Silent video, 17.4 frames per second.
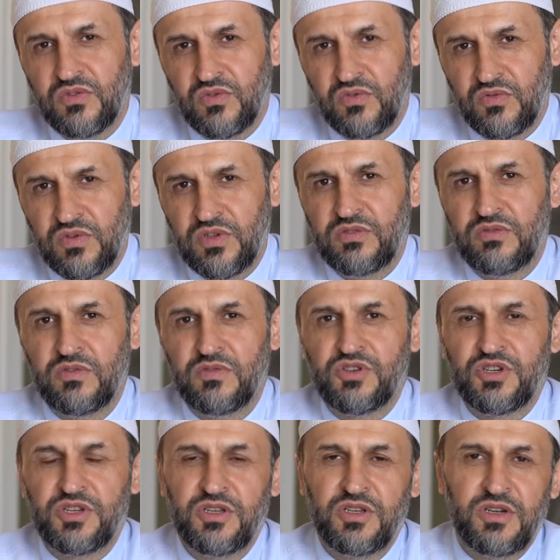
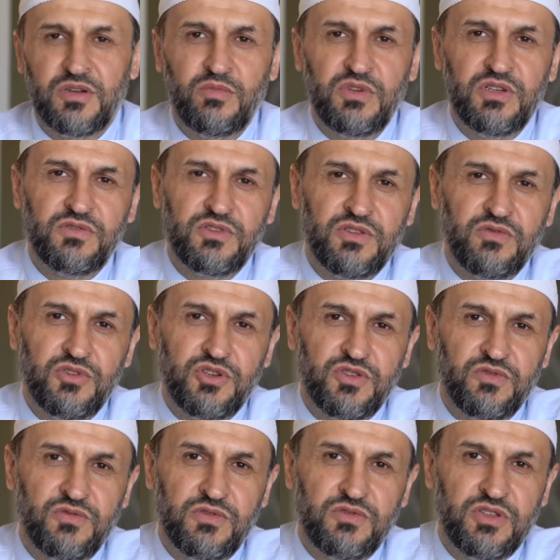уверовавшие рабы
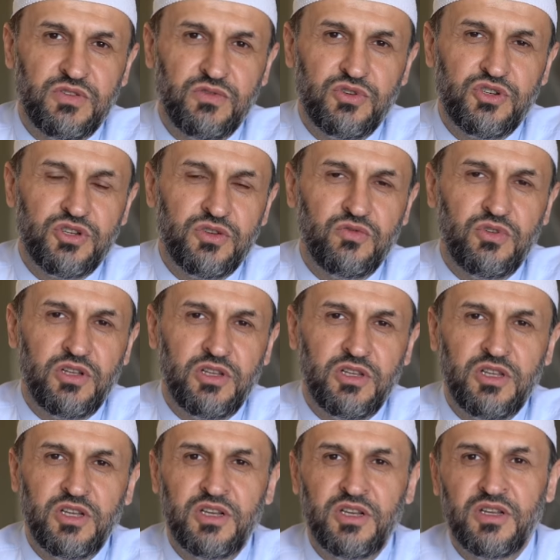во Всевышнего
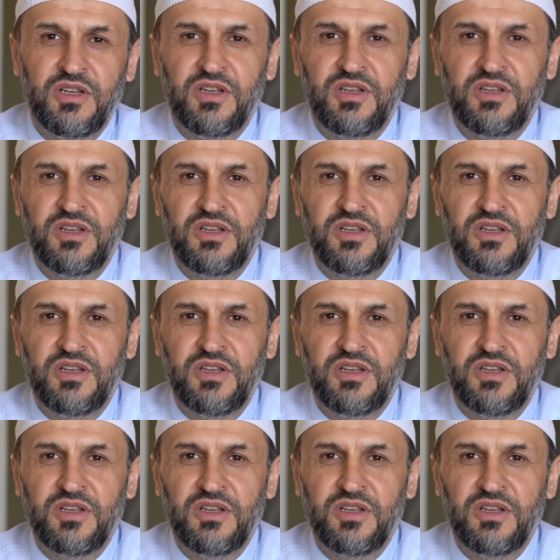Аллаха